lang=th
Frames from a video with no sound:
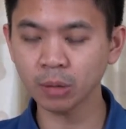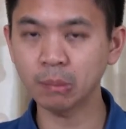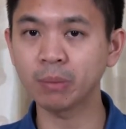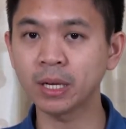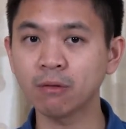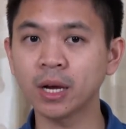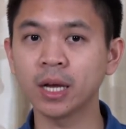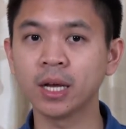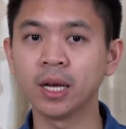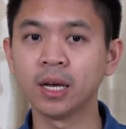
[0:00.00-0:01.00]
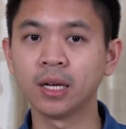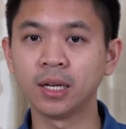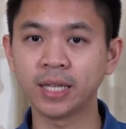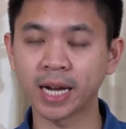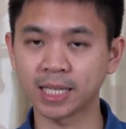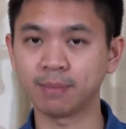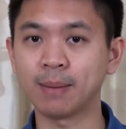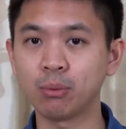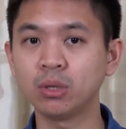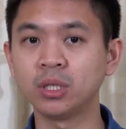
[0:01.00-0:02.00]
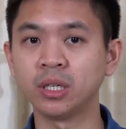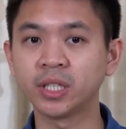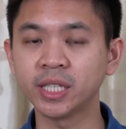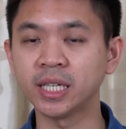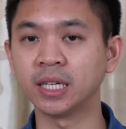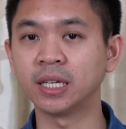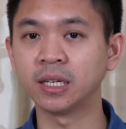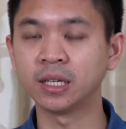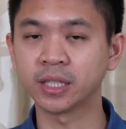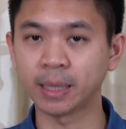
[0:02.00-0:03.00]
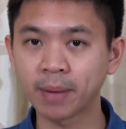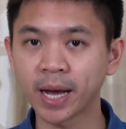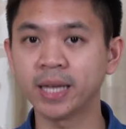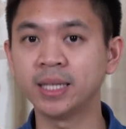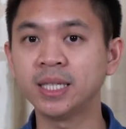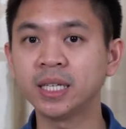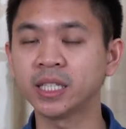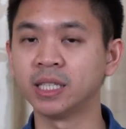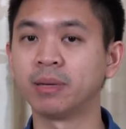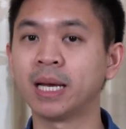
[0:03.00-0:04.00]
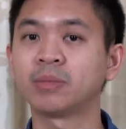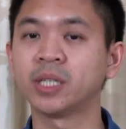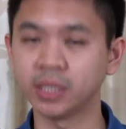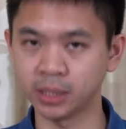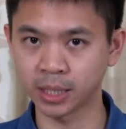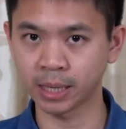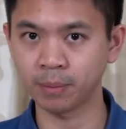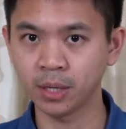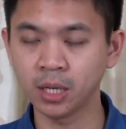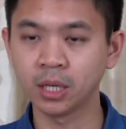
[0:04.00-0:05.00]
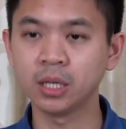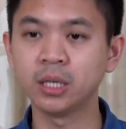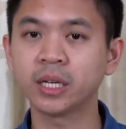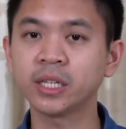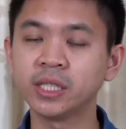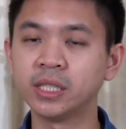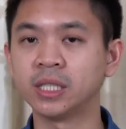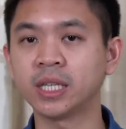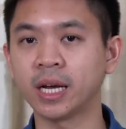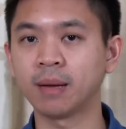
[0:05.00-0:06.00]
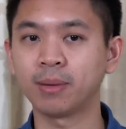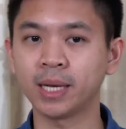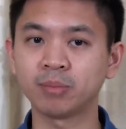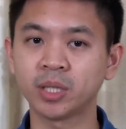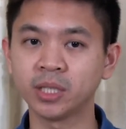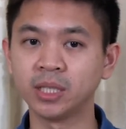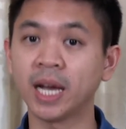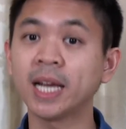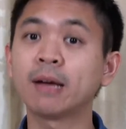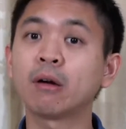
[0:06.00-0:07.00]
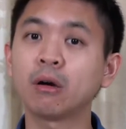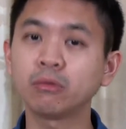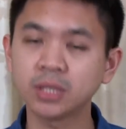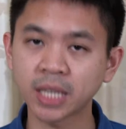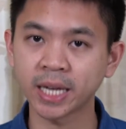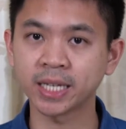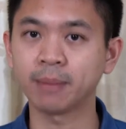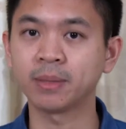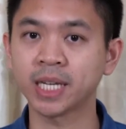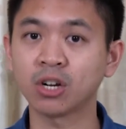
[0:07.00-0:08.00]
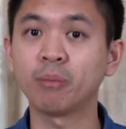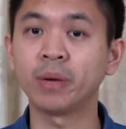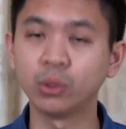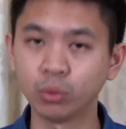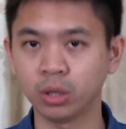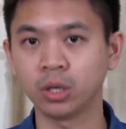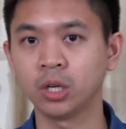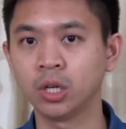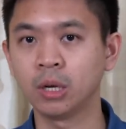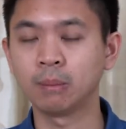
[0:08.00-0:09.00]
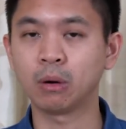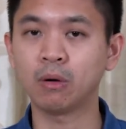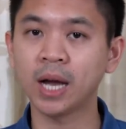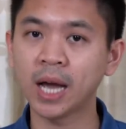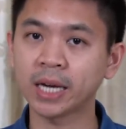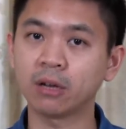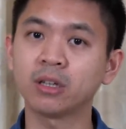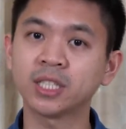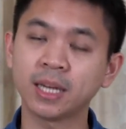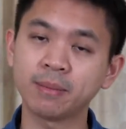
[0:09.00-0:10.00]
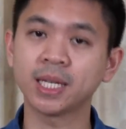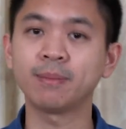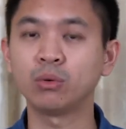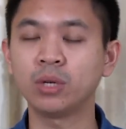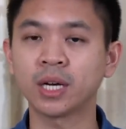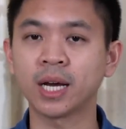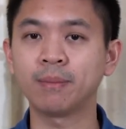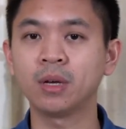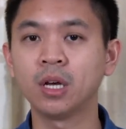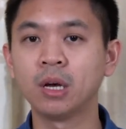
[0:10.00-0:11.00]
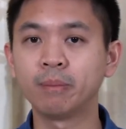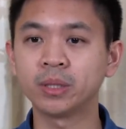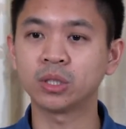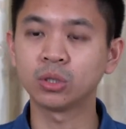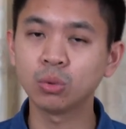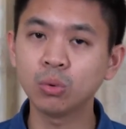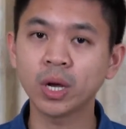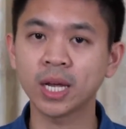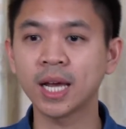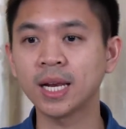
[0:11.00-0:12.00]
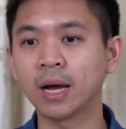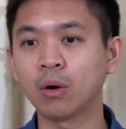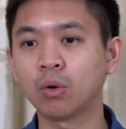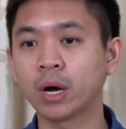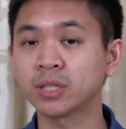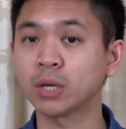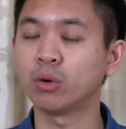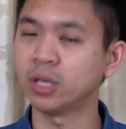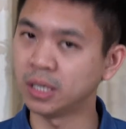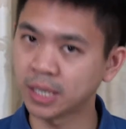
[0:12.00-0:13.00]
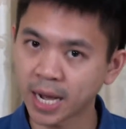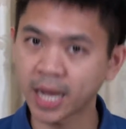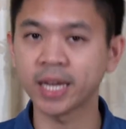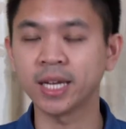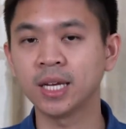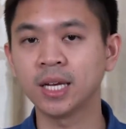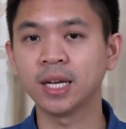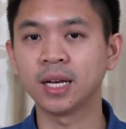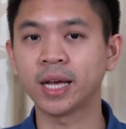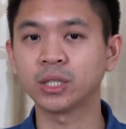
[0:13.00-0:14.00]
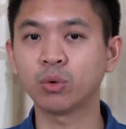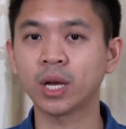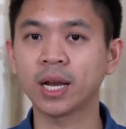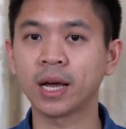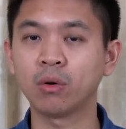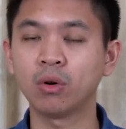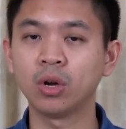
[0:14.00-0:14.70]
ผมคิดว่าอยากจะมาพูดถึงสิ่งสำคัญที่หนังสือพยายามจะสื่อครับคือหนังสือเนี่ยพยายามจะสื่อให้เราเข้าใจธรรมชาติของมนุษย์เพราะว่าหากเราเข้าใจธรรมชาติมนุษย์นะครับมันจะช่วยให้เราเข้าใจคนอื่นได้และช่วยให้เรา